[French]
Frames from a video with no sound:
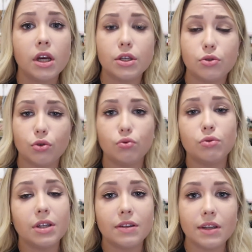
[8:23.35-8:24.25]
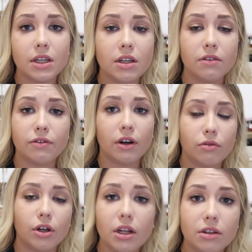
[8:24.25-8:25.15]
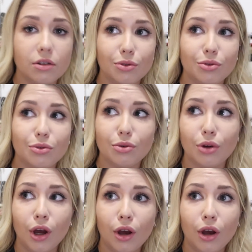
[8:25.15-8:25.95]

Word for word: et surtout d'aider les enfin voilà de, de